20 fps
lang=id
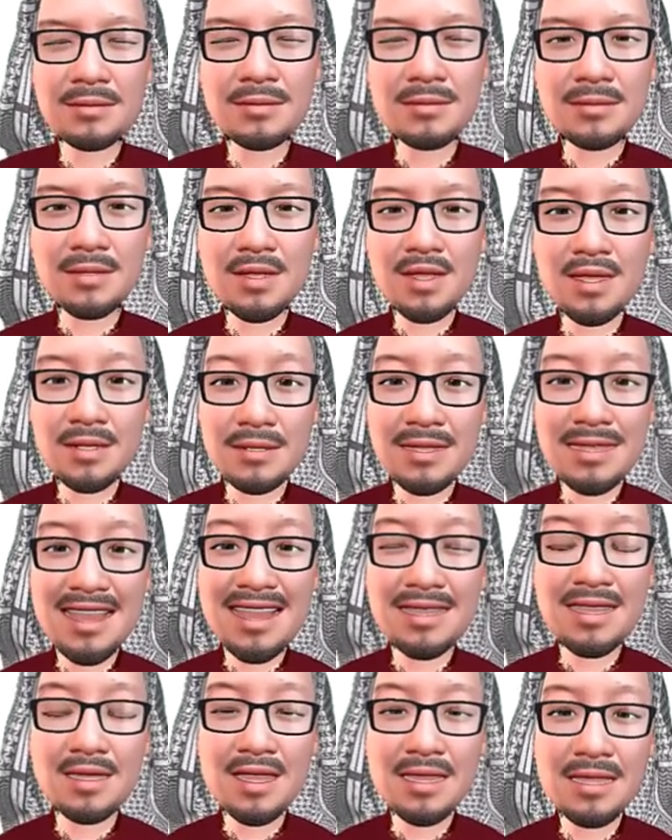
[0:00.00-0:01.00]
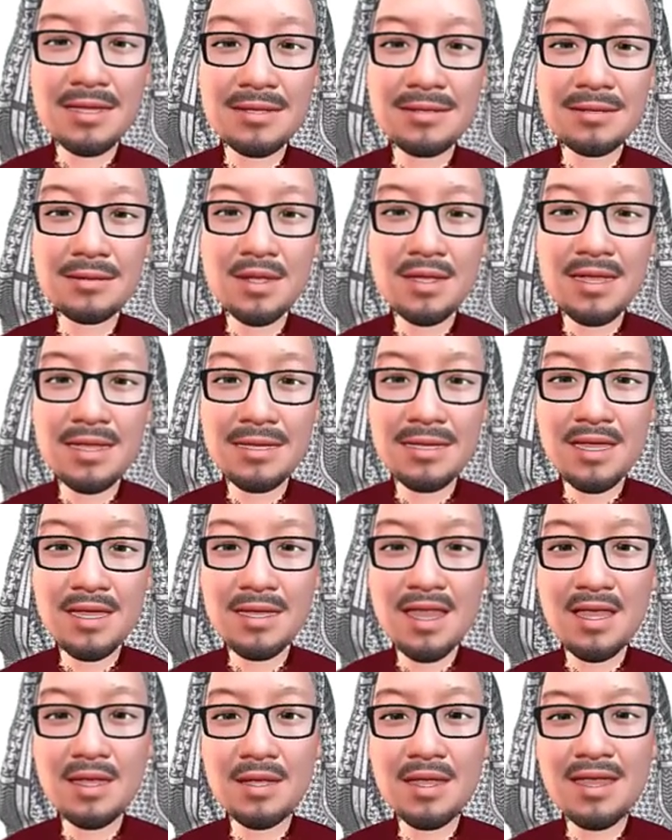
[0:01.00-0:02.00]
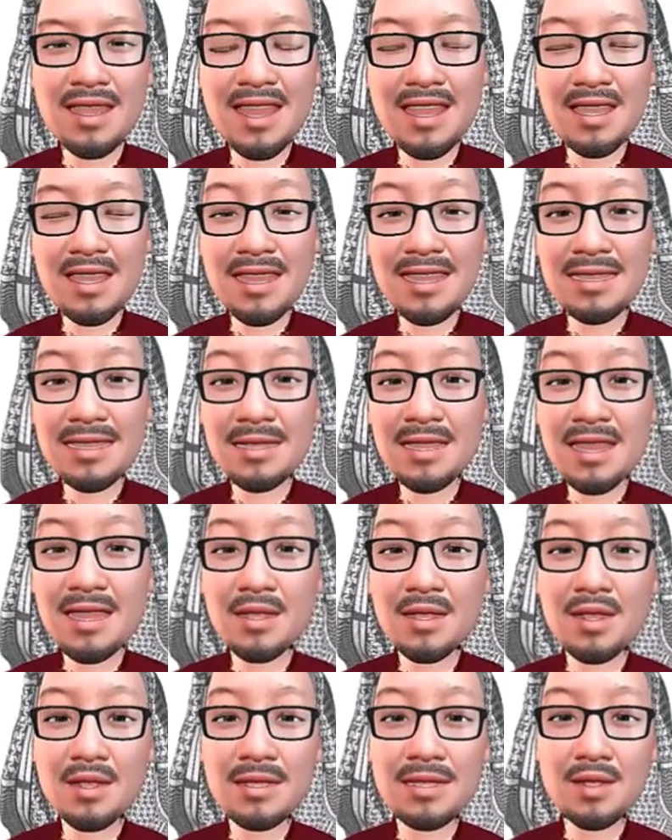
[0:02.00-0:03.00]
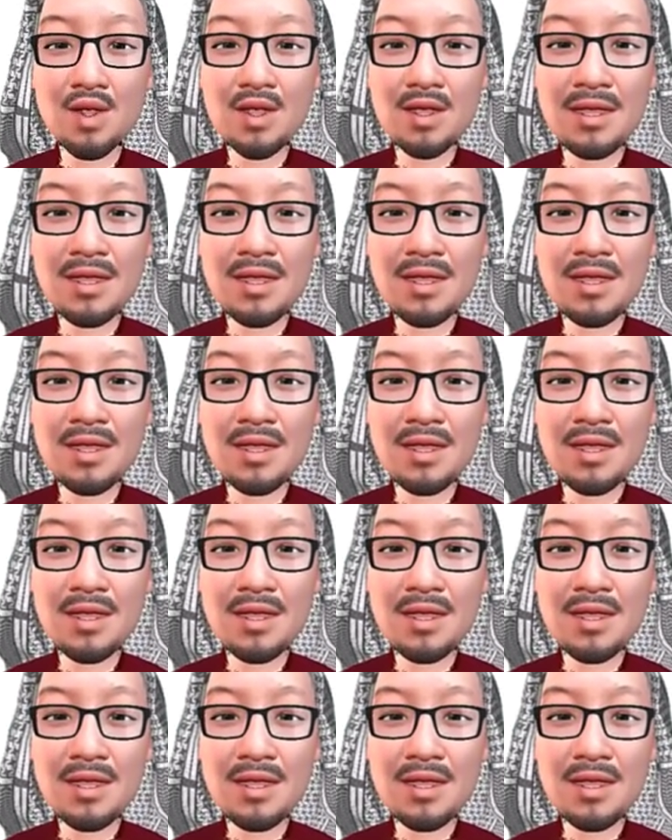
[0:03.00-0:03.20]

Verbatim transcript: Eh, ini adalah e, sifatnya dari barang tersebut.